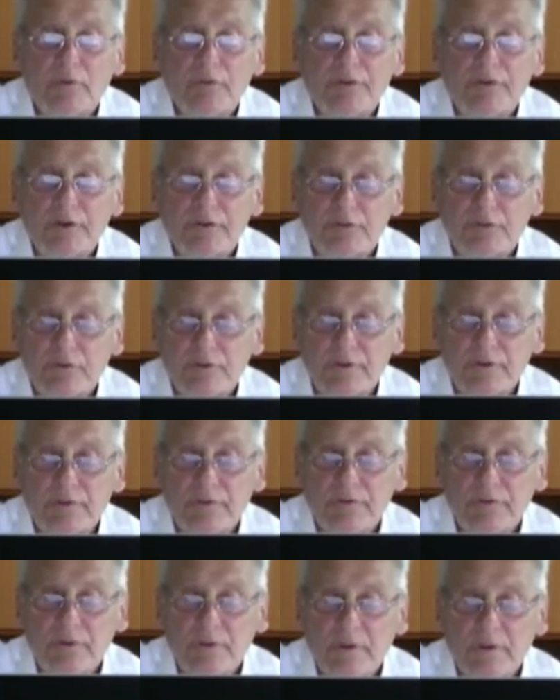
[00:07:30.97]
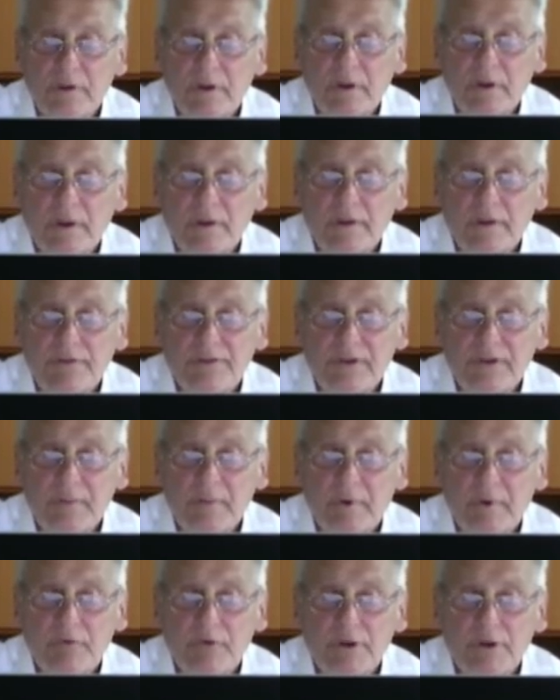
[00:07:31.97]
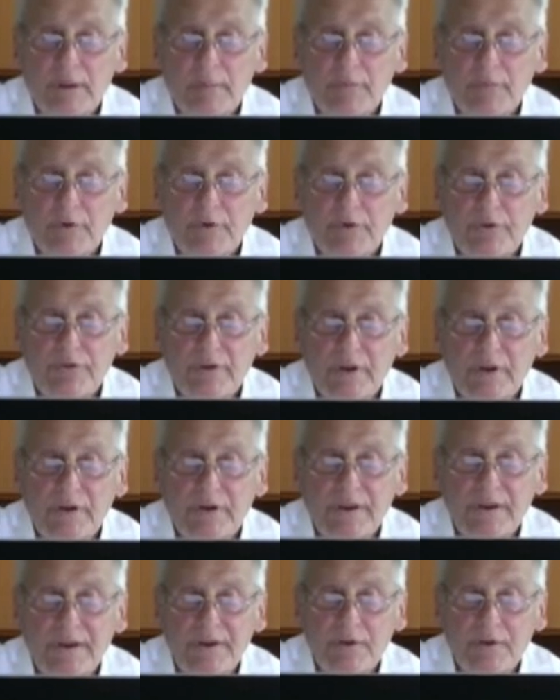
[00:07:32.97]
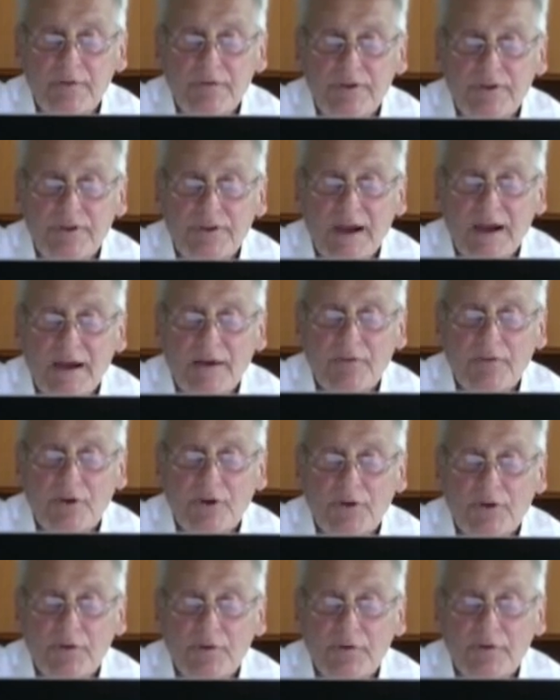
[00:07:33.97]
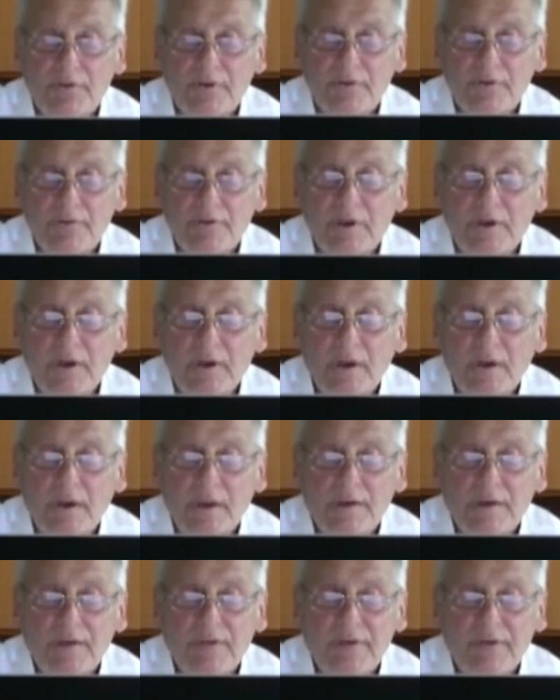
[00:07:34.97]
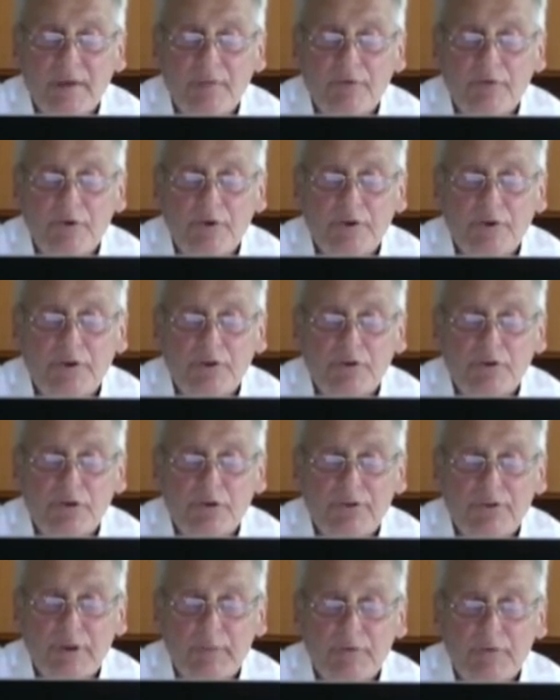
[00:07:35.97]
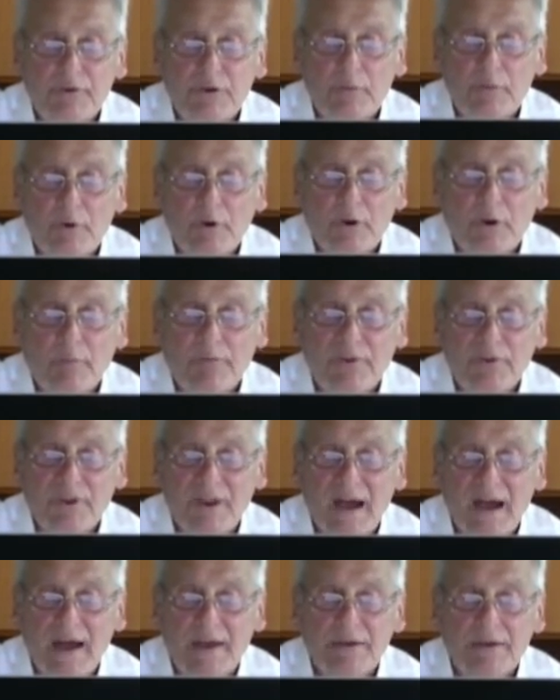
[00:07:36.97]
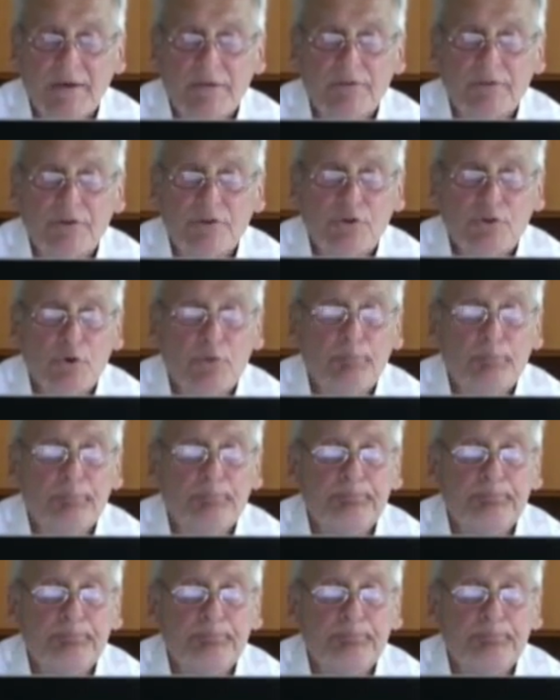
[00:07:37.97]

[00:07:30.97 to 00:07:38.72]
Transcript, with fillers: fortzusetzen. Das Thema wurde am Donnerstag nicht auf die Tagesordnung gesetzt, deshalb wurde die Schlussabstimmung im Senat verschoben.